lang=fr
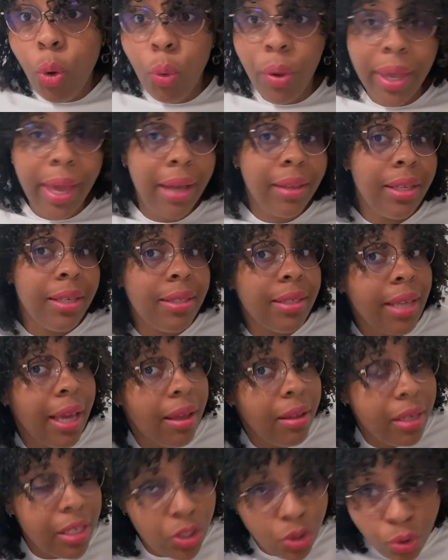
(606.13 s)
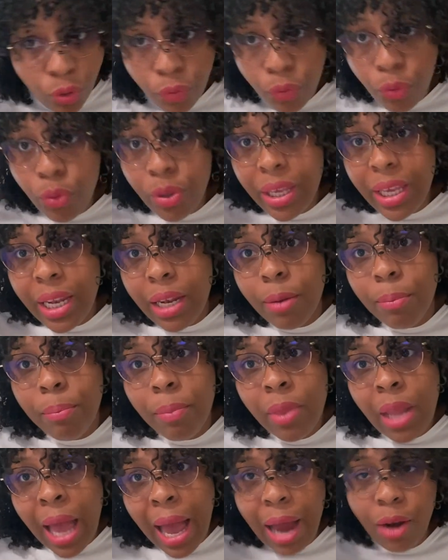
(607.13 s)
Regardez ça, les cheveux, ils...
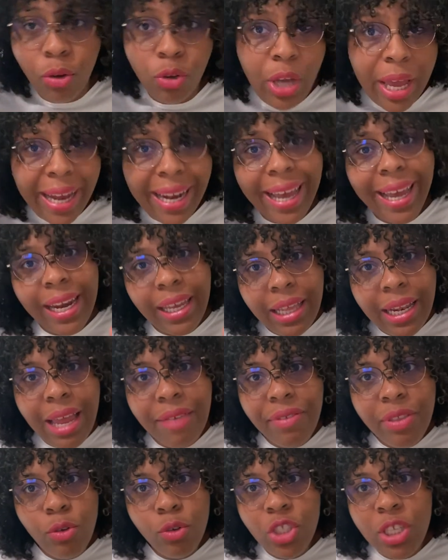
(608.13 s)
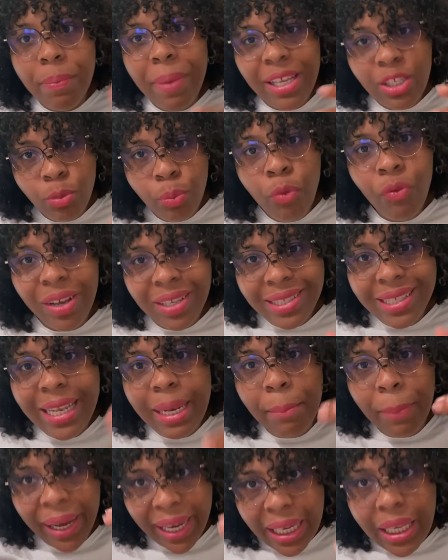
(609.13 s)
Alors, avec la qualité de la vidéo, je sais pas si on peut voir
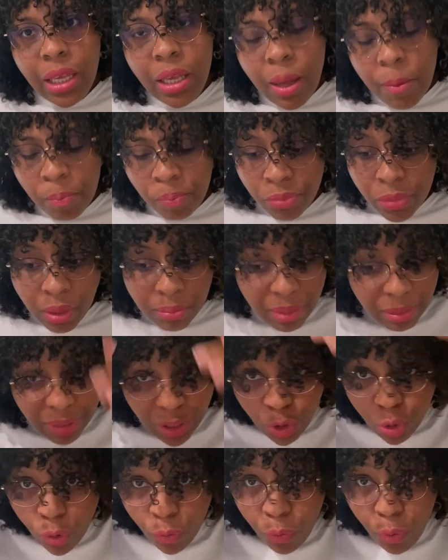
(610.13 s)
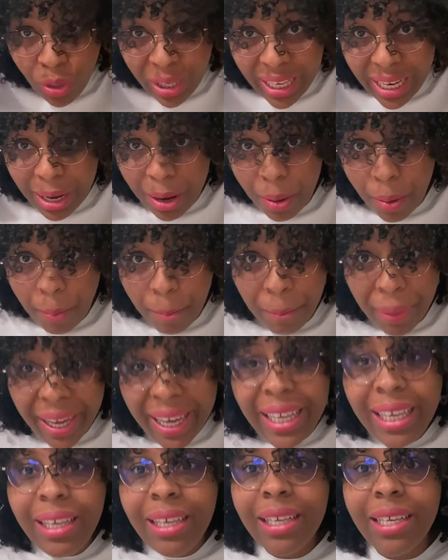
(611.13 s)
s'ils brillent, mais mes cheveux, ils
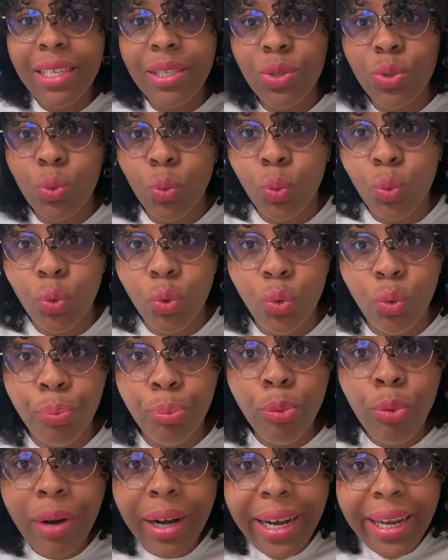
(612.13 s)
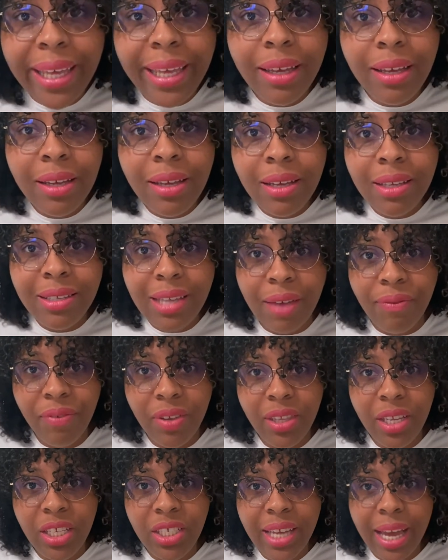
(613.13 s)
brillent, ils sont bouclés. Ça
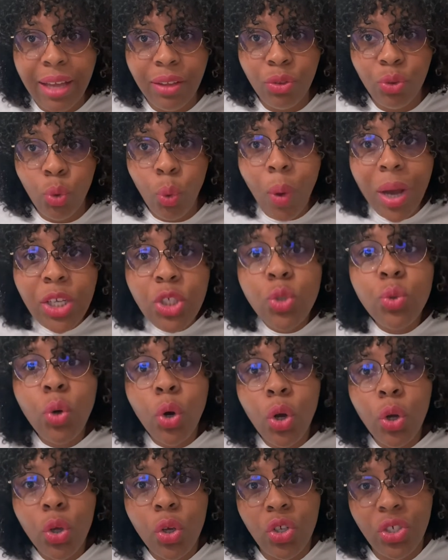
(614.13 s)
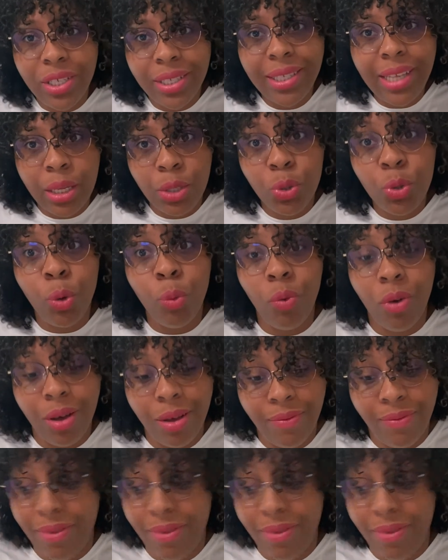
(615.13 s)
fait déjà trois jours que j'ai ça sur moi.